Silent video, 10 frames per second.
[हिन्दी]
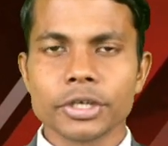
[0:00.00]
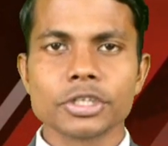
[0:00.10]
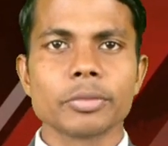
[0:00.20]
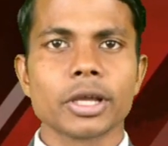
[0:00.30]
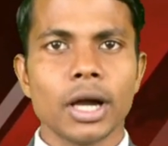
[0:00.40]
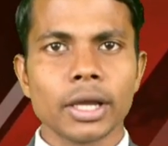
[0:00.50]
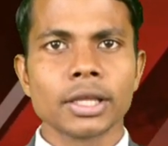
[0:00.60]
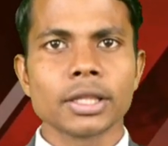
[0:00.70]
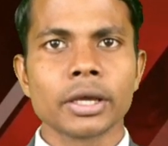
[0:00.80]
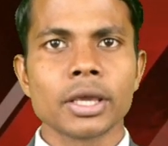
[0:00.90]
इसमें कहा
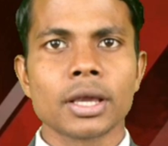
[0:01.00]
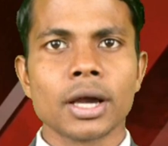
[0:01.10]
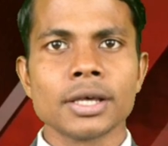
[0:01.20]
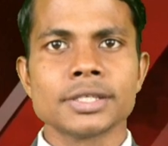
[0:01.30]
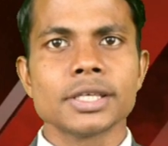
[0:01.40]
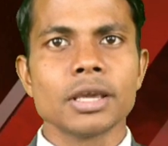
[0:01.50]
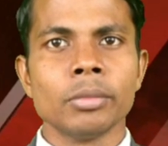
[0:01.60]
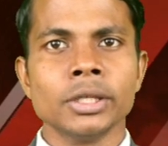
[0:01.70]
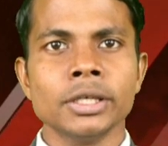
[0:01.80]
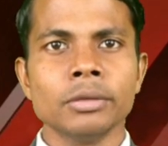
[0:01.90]
गया था कि काशी के
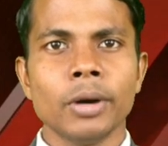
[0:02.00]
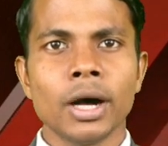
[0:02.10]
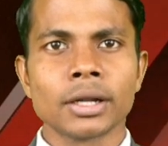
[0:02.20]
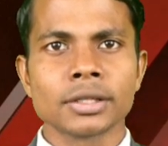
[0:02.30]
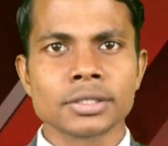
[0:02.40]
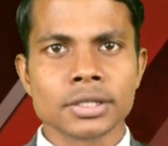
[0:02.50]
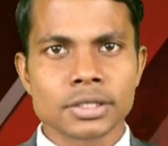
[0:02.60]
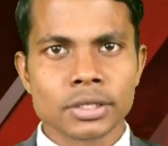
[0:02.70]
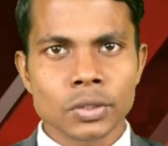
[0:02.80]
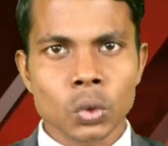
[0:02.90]
मंदिर भारतीय
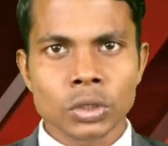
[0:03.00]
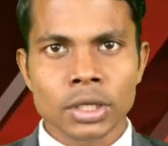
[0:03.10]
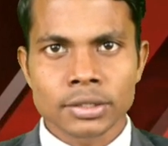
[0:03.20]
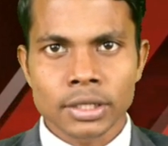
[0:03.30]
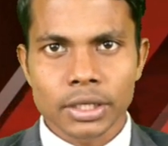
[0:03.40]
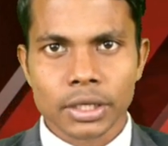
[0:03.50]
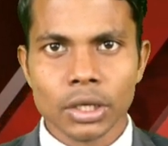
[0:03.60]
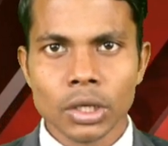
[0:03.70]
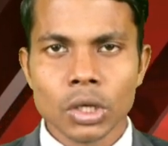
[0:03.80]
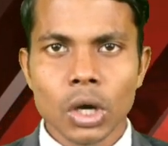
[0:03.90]
संस्कृति को दर्शाते
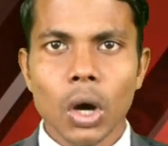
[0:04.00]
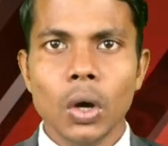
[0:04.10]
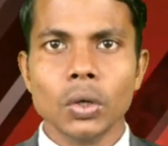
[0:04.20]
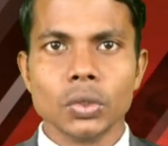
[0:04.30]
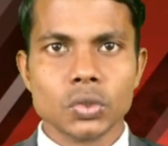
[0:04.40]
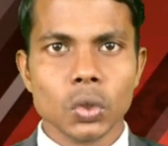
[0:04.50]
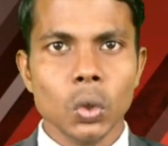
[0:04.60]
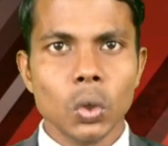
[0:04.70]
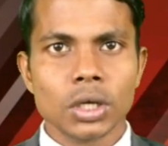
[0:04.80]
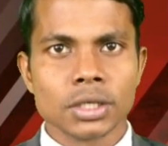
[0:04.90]
हैं और जो
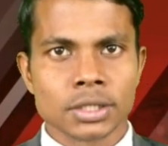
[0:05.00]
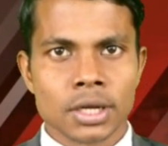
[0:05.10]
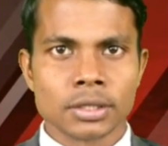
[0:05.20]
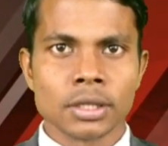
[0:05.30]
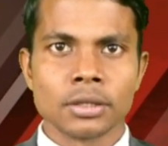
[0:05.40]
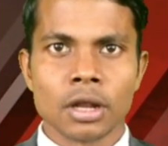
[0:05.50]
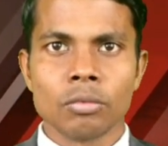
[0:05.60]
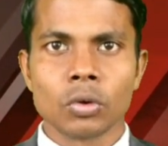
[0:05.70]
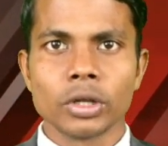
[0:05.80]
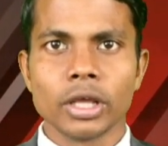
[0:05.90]
लोग सनातन धर्म को